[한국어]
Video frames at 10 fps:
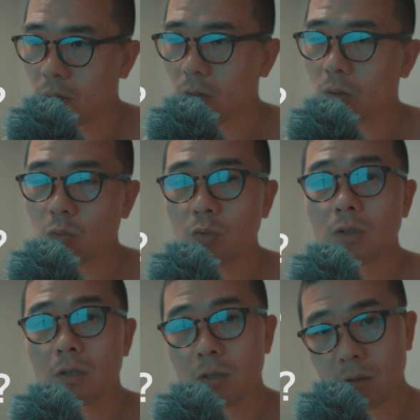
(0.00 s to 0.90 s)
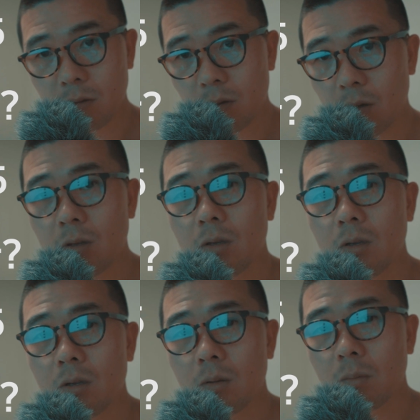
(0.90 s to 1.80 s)
일단 유저 자체가
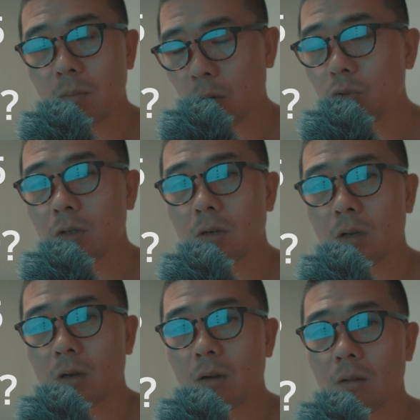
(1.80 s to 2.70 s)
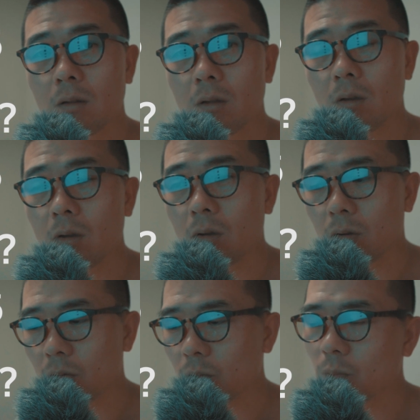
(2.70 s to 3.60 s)
거의 매우 적으니까.
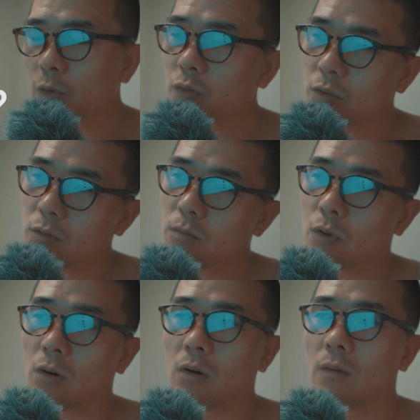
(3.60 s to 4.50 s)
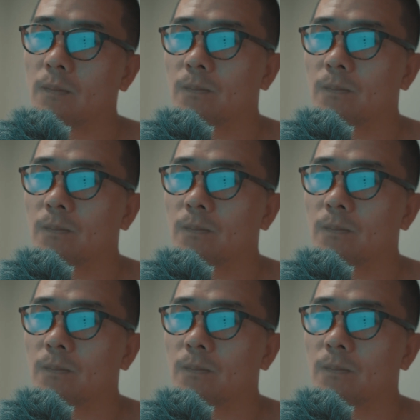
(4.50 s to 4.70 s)
그럼 스포츠는 뭐